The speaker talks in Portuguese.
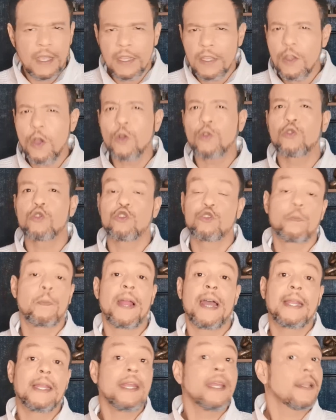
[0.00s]
em outros
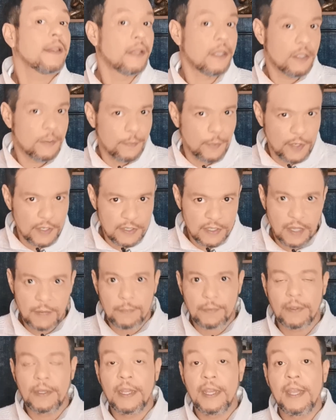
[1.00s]
planetas, por
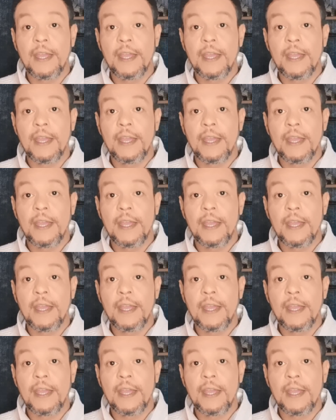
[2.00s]
exemplo.